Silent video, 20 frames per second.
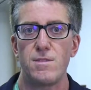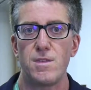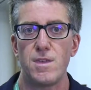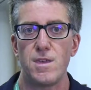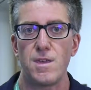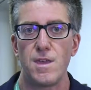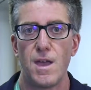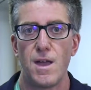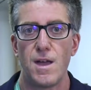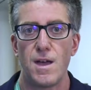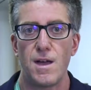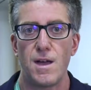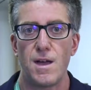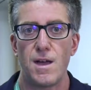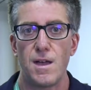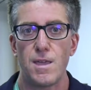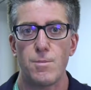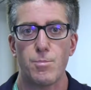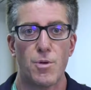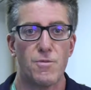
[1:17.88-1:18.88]
di
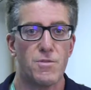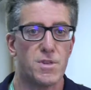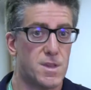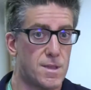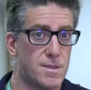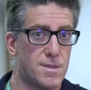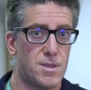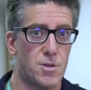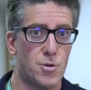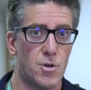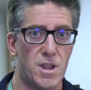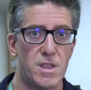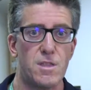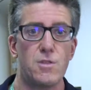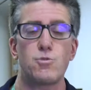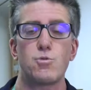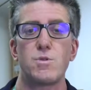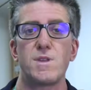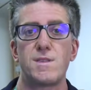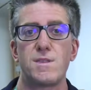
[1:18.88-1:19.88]
uh, improvvisazione, di
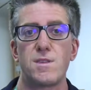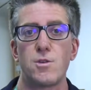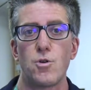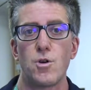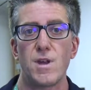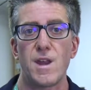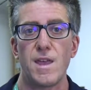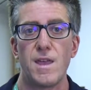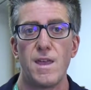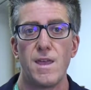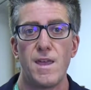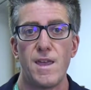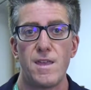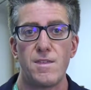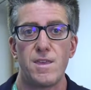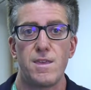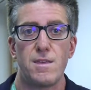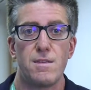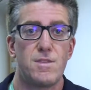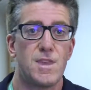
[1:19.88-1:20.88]
intuizione e
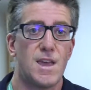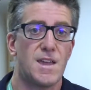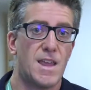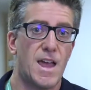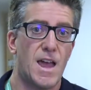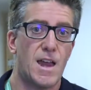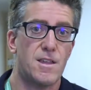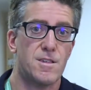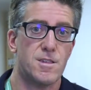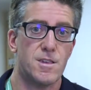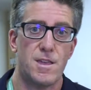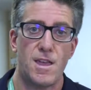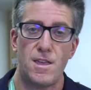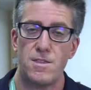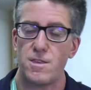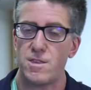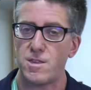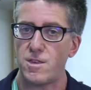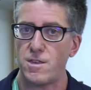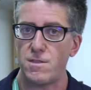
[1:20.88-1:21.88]
di, di analisi e
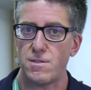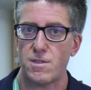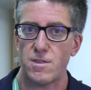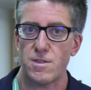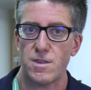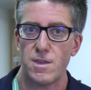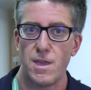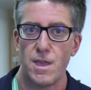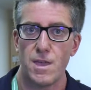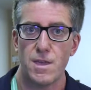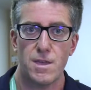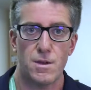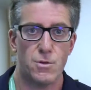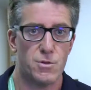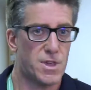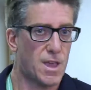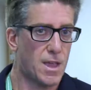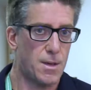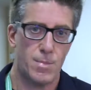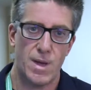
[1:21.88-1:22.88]
di sintesi che
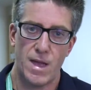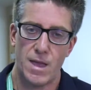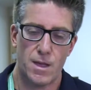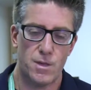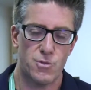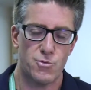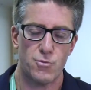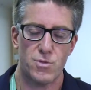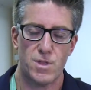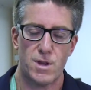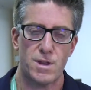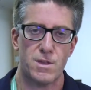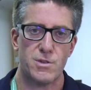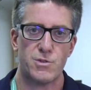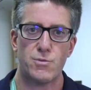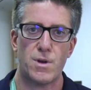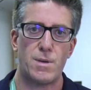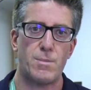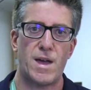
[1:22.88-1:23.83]
non sarà mai raggiunta da nessuna